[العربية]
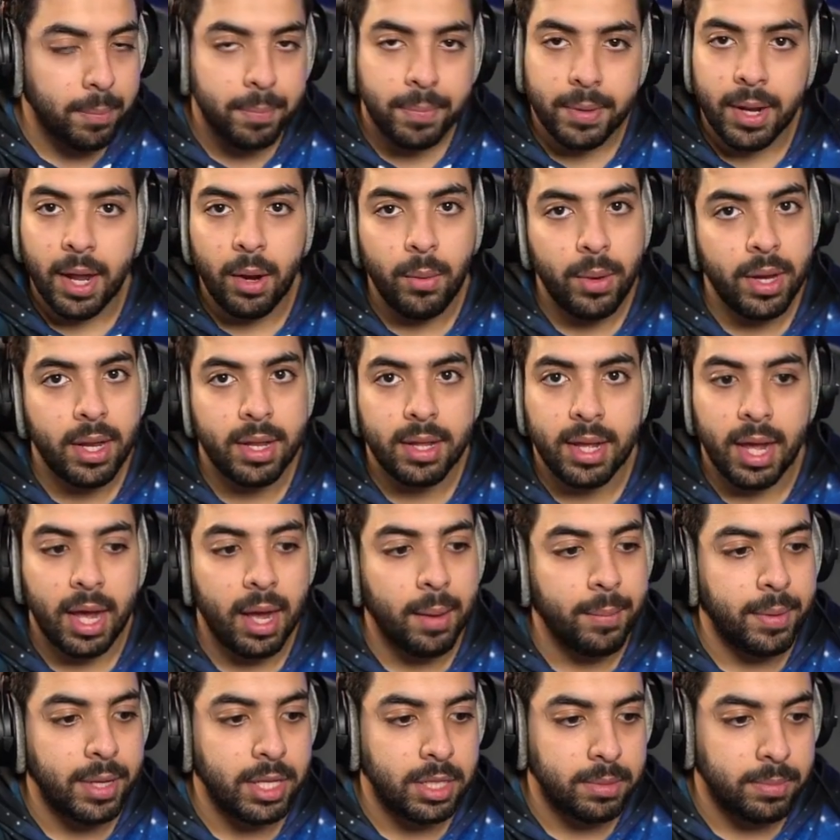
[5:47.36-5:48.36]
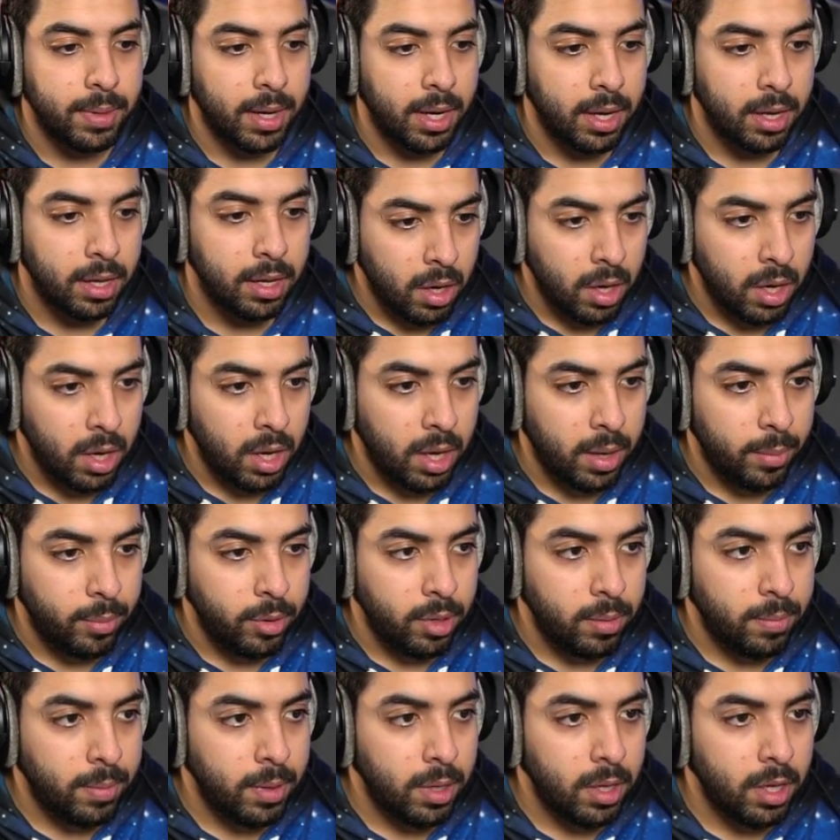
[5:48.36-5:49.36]
يب الحل الوحيد كعابي يا جماعه علي
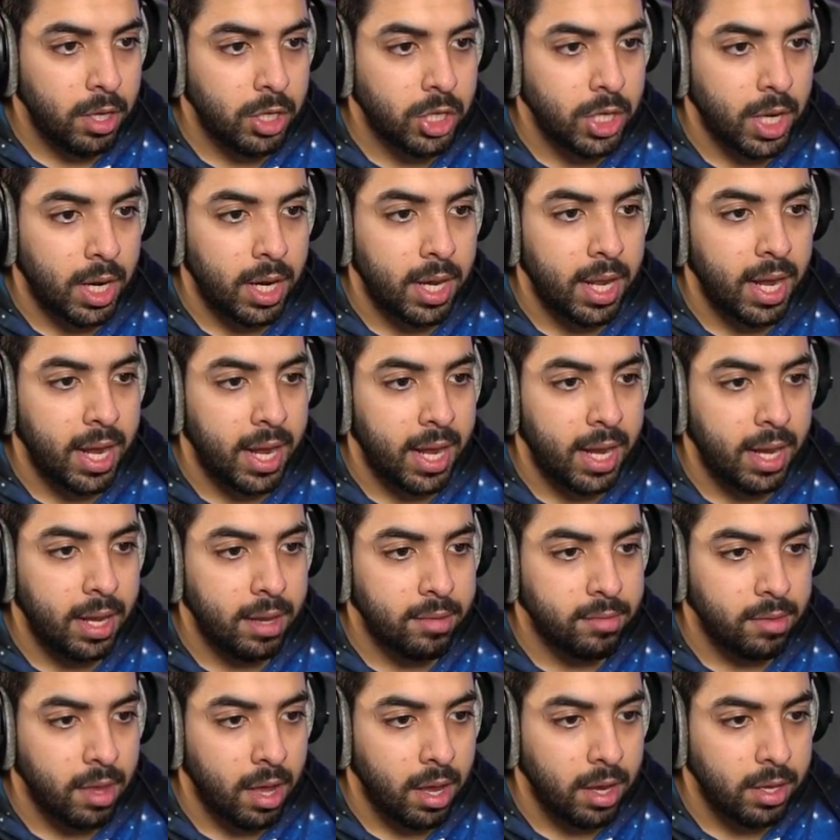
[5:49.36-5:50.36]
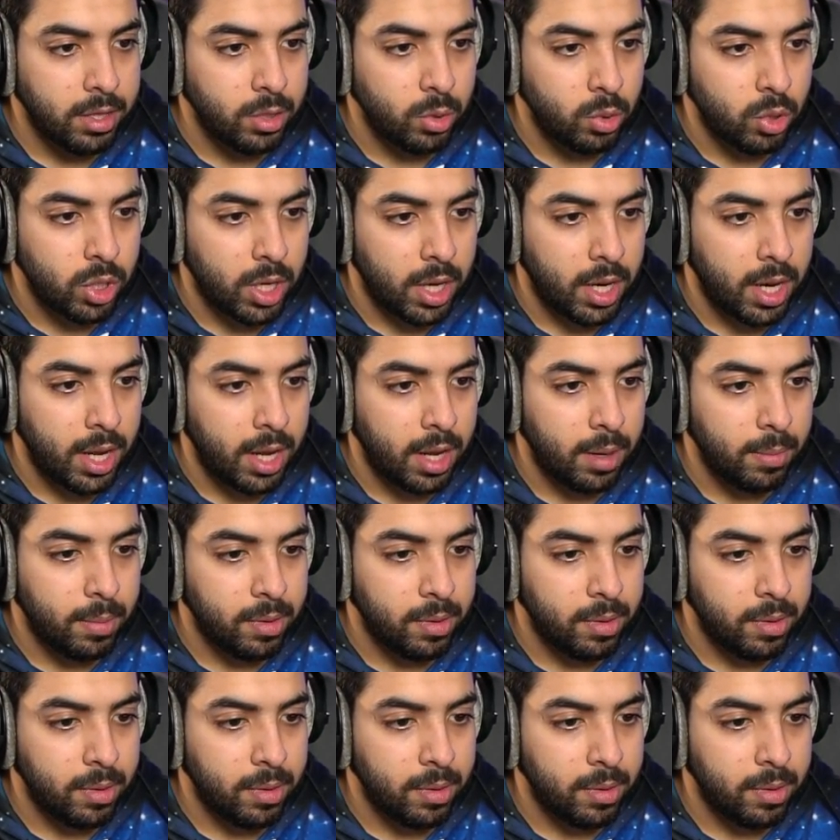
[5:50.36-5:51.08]
حبيبي جاء الليل صح انه جاء الليل